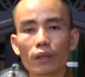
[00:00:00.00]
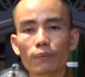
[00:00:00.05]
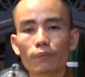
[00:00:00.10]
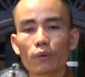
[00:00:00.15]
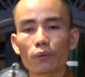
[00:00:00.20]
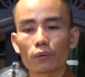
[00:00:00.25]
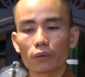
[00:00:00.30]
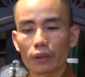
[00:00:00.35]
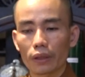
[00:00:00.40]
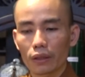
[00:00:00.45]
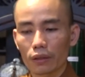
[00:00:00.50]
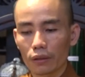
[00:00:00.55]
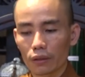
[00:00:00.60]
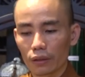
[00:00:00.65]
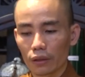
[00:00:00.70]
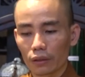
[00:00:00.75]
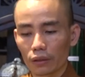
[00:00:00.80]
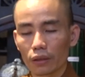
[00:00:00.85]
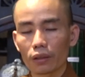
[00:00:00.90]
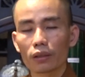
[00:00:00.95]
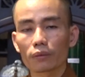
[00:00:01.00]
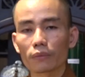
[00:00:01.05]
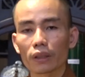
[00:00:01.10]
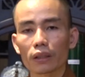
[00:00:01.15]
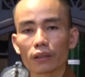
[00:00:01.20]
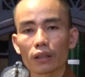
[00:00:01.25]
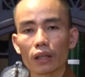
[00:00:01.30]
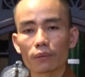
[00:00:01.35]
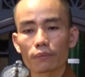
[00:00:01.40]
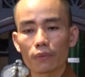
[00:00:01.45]
kiếm một cái người thương
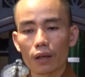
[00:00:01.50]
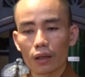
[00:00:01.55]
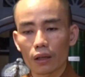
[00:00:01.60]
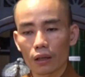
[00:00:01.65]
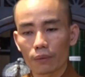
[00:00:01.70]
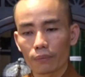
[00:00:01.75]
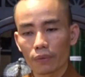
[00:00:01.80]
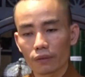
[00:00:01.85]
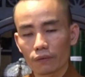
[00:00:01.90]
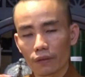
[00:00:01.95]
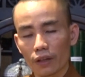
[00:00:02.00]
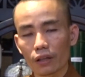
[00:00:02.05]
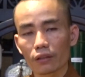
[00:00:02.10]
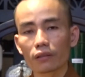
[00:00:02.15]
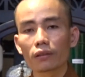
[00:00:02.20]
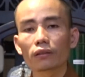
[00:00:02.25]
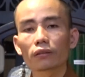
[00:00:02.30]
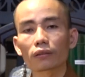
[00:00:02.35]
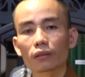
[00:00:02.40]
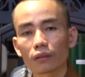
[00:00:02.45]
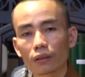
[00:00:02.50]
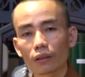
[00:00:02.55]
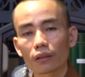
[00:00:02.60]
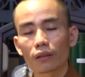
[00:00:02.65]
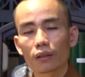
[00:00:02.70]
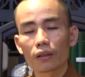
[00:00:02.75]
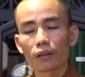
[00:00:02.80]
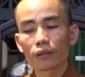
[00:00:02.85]
mình để mà mình về nương tựa.